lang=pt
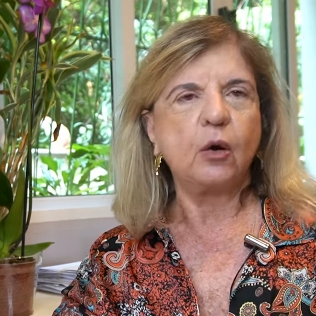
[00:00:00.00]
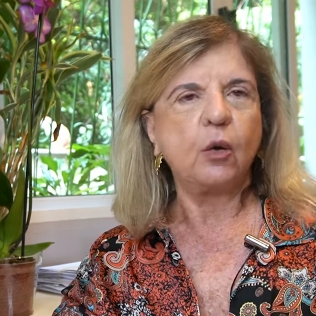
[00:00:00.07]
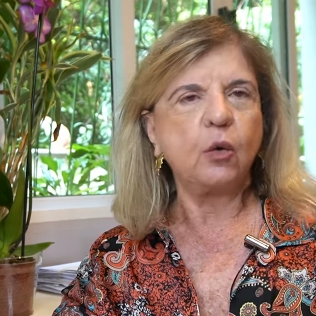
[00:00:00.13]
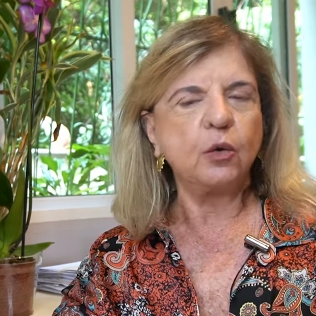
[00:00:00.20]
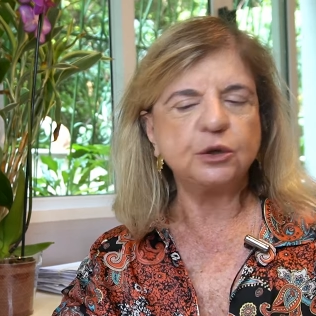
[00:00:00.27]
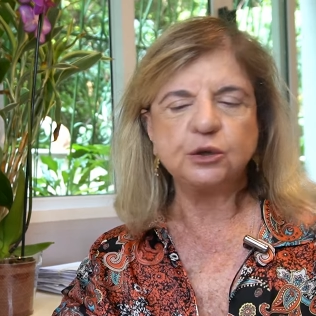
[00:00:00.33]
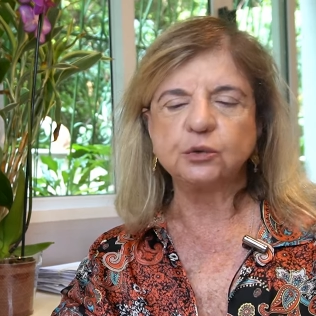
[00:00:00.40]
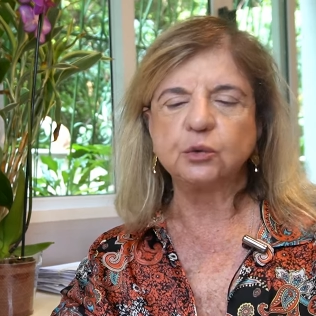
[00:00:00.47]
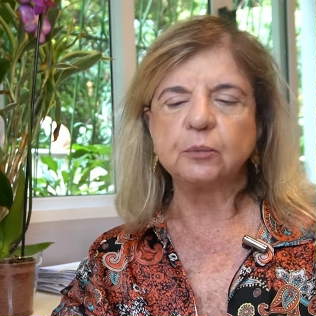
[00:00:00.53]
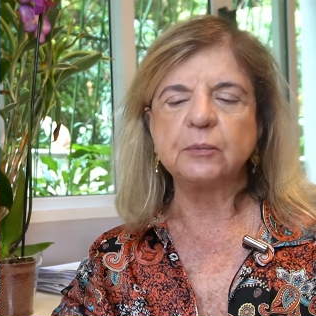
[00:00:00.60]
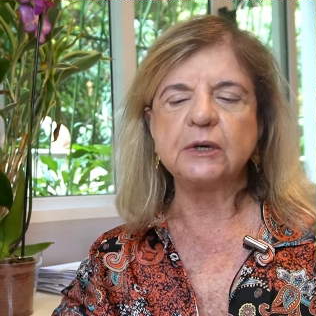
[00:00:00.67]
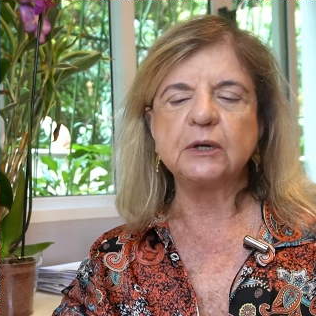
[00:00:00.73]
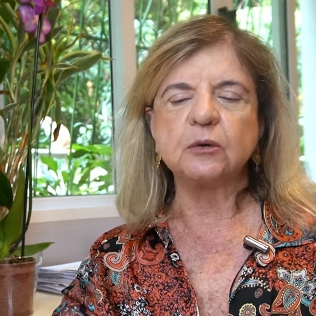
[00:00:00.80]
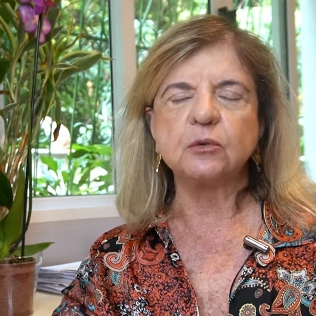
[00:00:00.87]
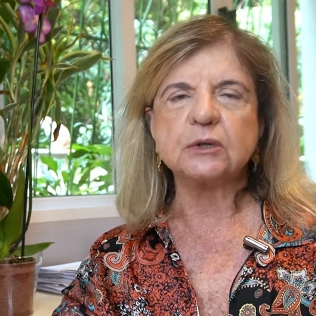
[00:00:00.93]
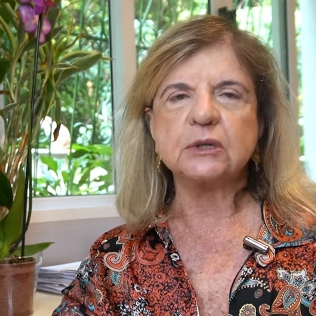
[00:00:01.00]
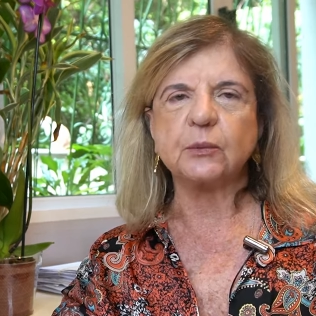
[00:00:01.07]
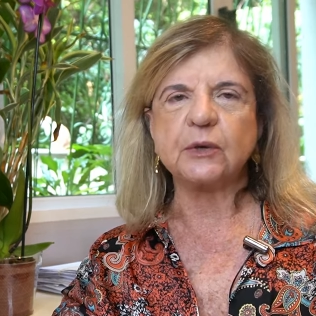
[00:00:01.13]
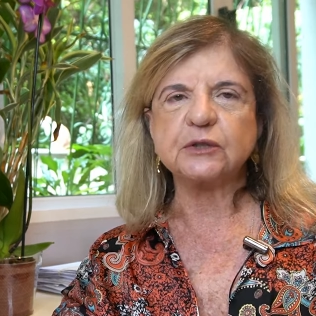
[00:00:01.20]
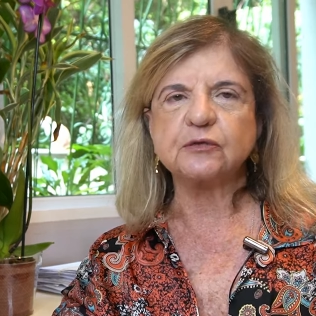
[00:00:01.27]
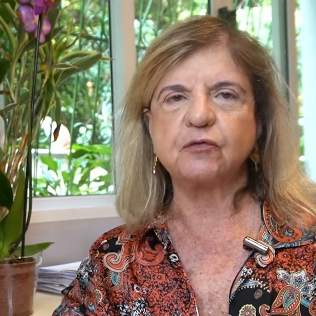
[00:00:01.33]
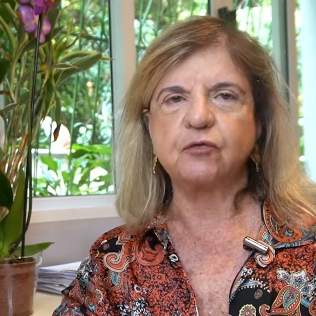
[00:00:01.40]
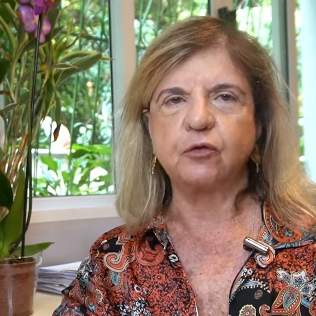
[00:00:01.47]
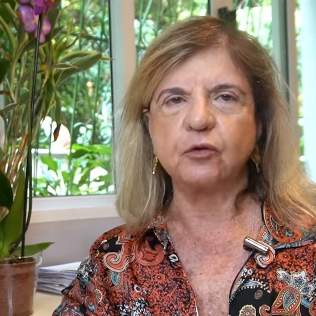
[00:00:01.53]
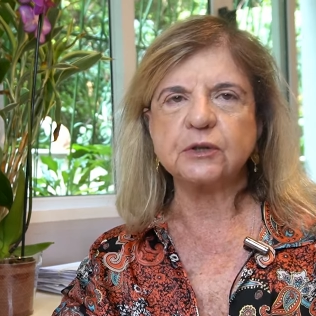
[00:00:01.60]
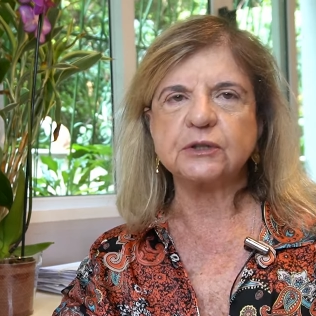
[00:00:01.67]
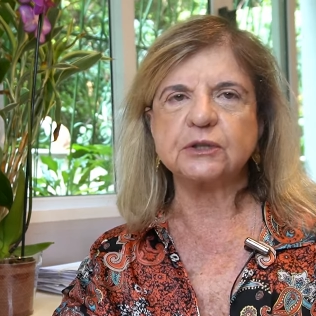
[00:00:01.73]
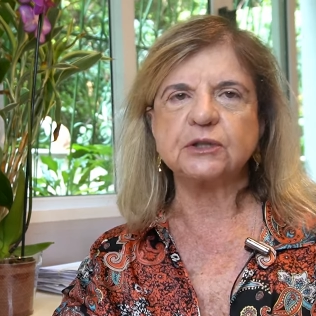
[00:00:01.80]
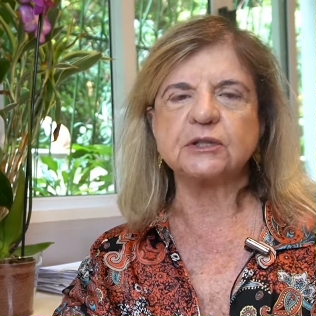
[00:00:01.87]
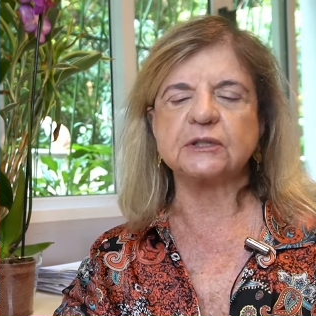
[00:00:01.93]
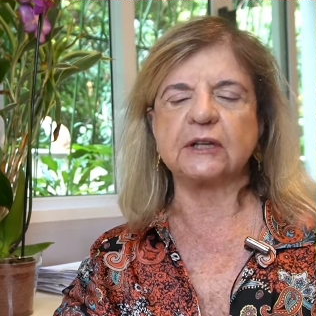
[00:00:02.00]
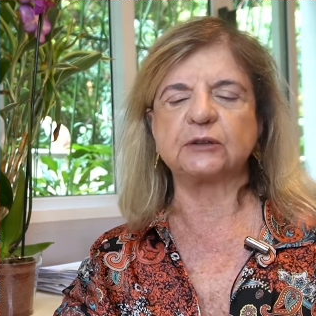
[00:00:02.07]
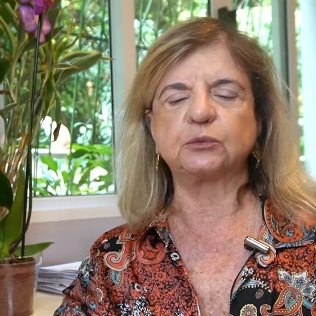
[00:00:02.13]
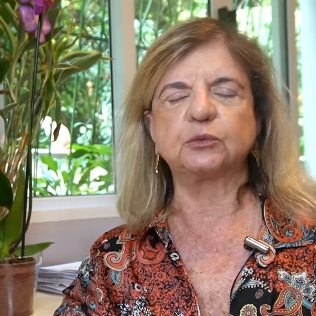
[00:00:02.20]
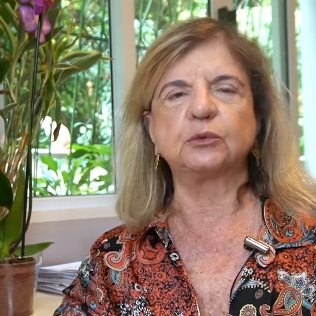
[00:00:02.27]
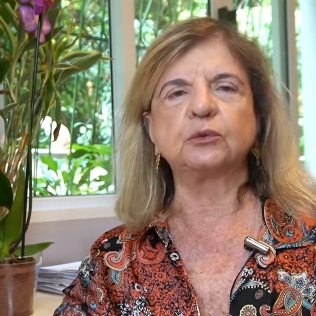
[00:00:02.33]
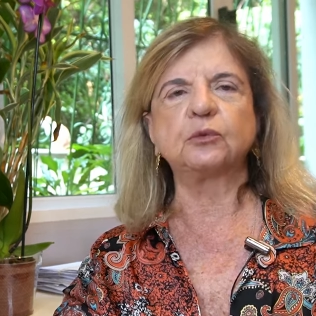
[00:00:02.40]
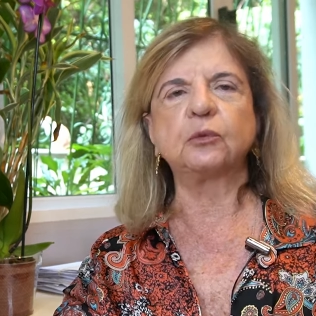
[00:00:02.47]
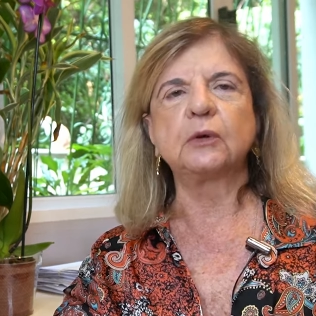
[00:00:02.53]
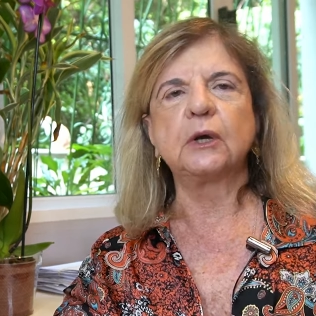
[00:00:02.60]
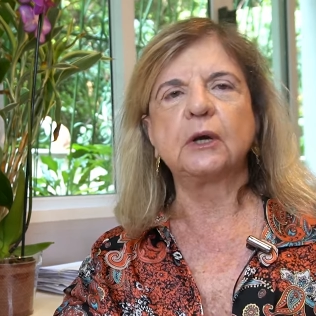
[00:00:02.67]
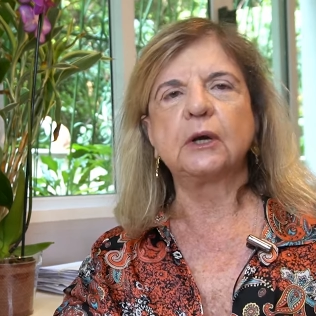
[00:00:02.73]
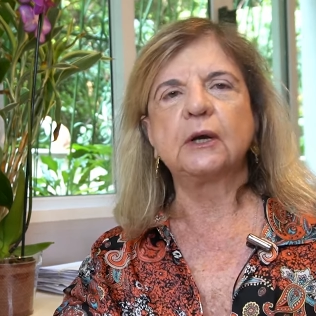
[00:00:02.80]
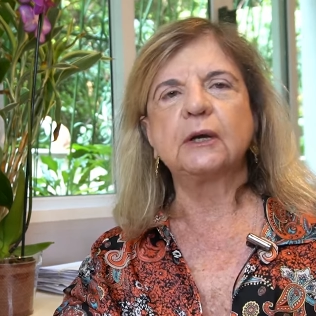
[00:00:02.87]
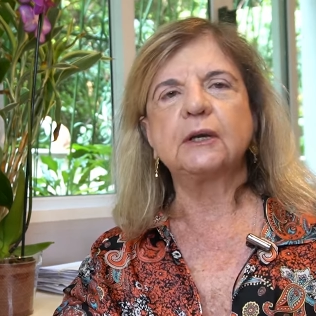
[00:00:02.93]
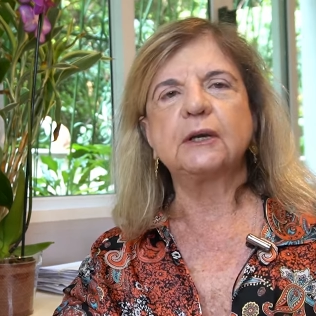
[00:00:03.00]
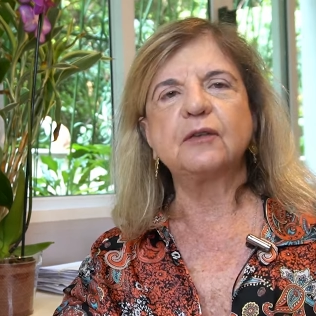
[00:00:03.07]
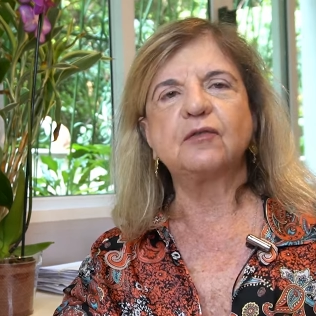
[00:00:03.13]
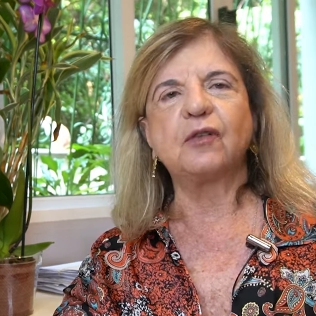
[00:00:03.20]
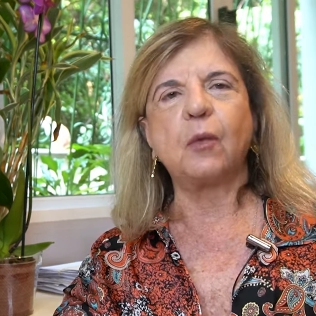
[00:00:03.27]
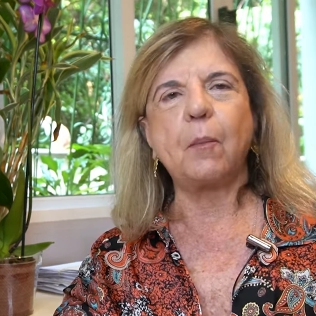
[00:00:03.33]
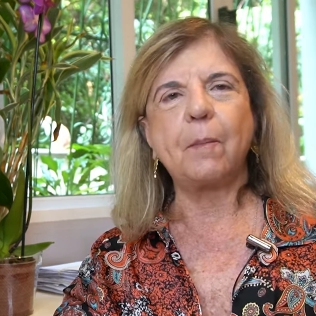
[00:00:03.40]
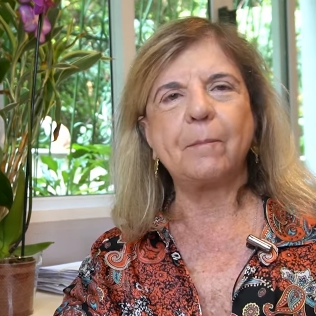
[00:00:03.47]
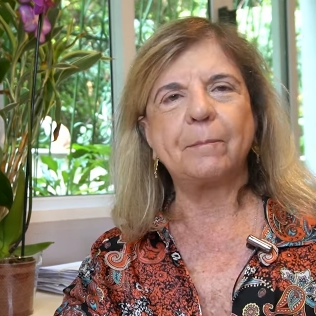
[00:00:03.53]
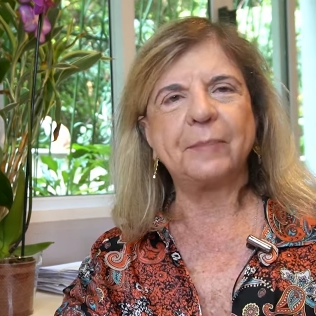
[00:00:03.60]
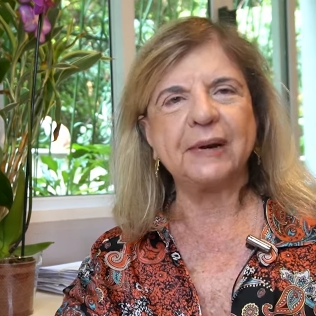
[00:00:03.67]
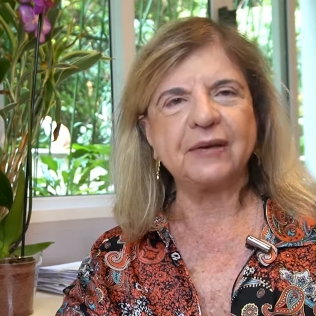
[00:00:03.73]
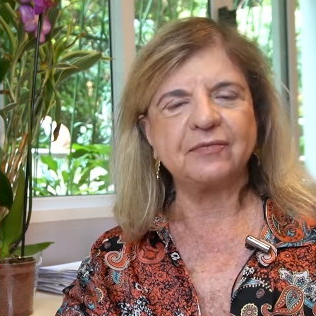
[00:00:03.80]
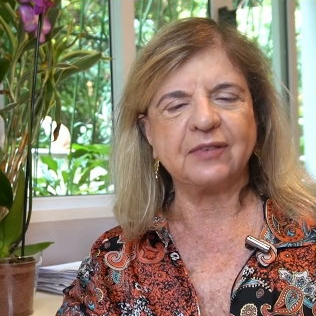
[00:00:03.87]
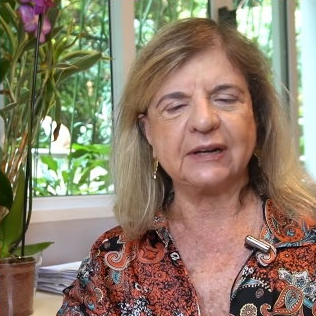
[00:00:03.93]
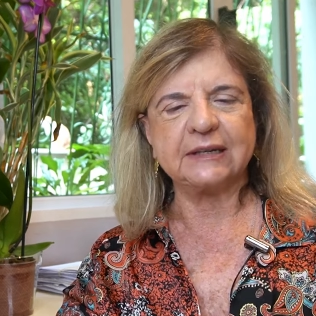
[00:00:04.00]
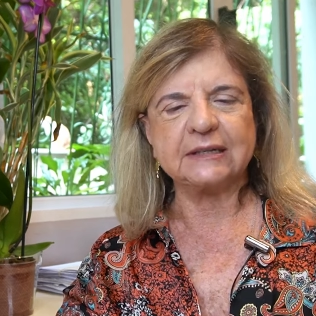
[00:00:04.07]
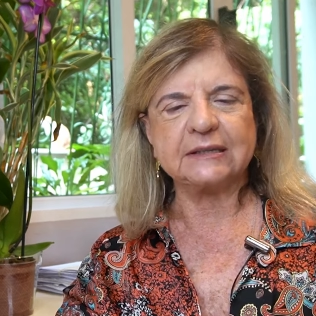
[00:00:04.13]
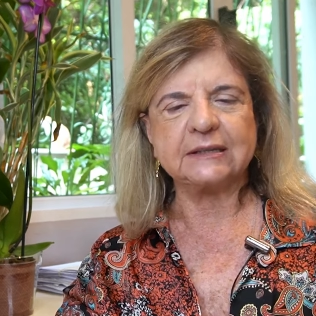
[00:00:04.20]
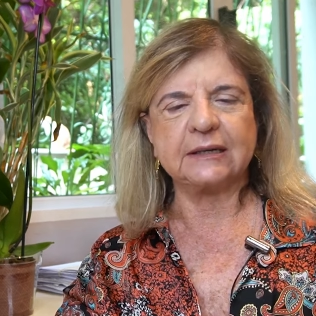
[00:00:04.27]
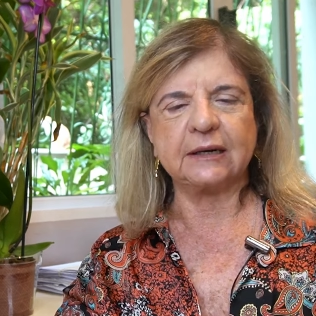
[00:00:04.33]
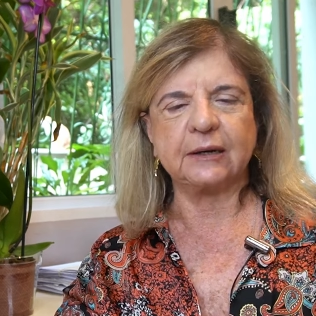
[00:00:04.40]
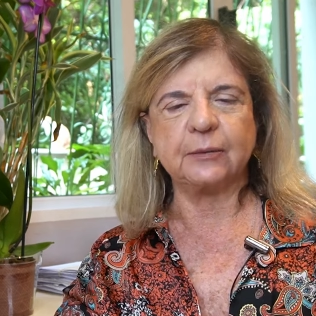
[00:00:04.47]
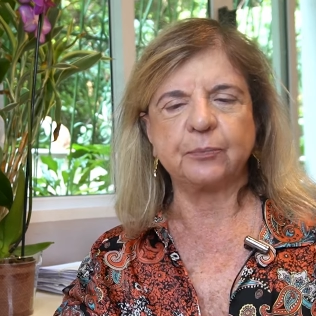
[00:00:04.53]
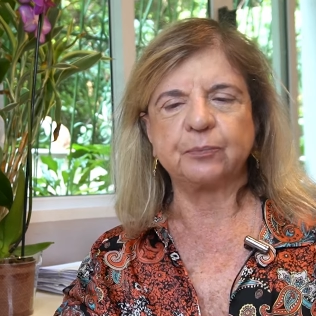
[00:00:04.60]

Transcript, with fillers: Hoje, domingo, são as forças de Saturno que vão prevalecer.